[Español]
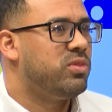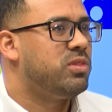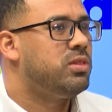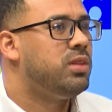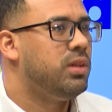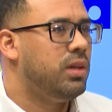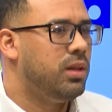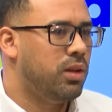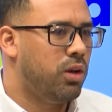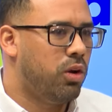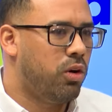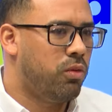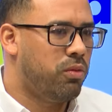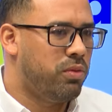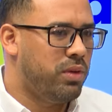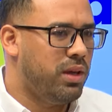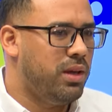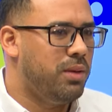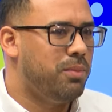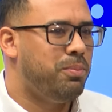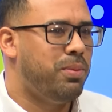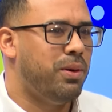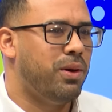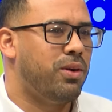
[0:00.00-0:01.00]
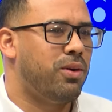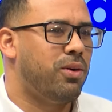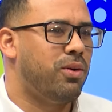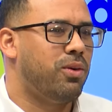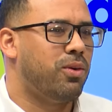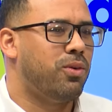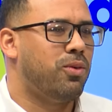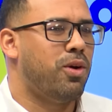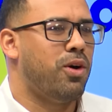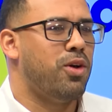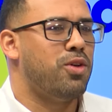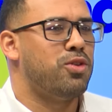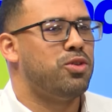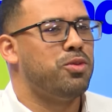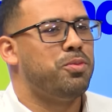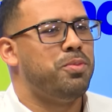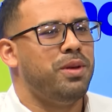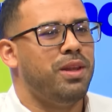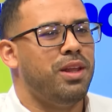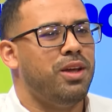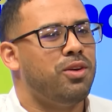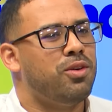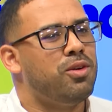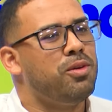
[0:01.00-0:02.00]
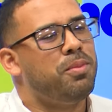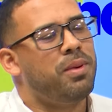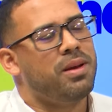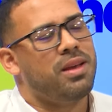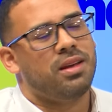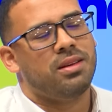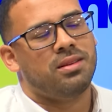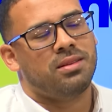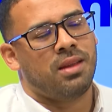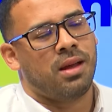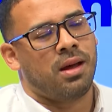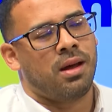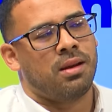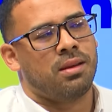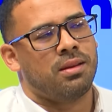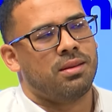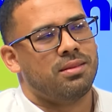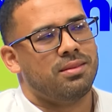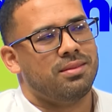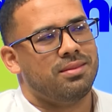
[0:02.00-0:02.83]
Sí, lo vi, pero cuando tú pides disculpas ya es tarde.